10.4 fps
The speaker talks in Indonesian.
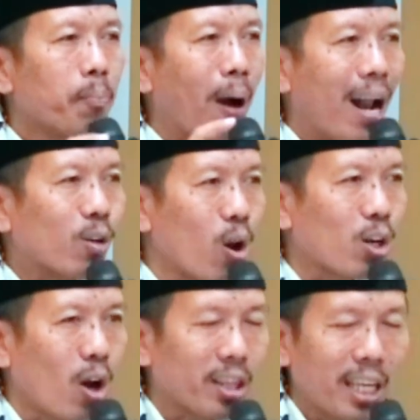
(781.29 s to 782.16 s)
bakul
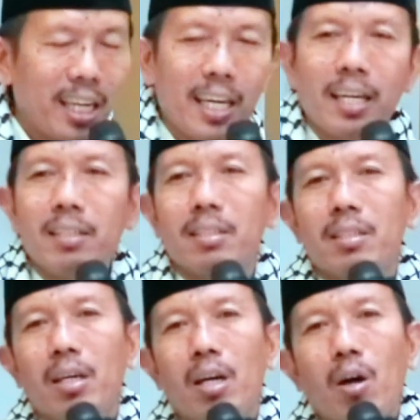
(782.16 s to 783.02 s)
roti niki
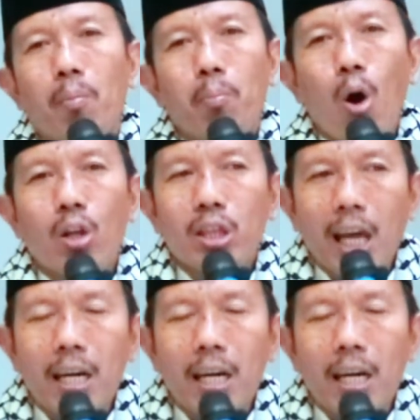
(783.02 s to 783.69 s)
mboten